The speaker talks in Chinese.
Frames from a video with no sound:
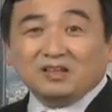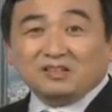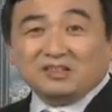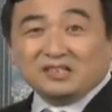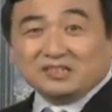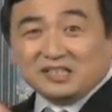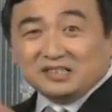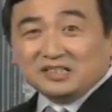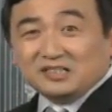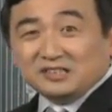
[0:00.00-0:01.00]
那这
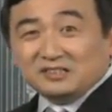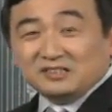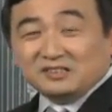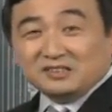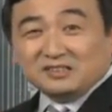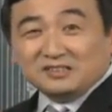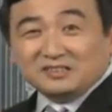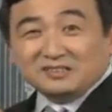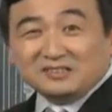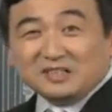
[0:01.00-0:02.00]
些人，
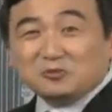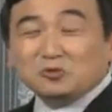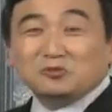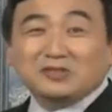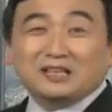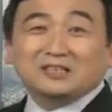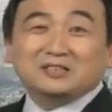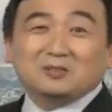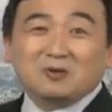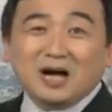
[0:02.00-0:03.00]
咱说句难听
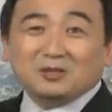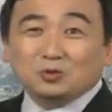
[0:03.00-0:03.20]
的话，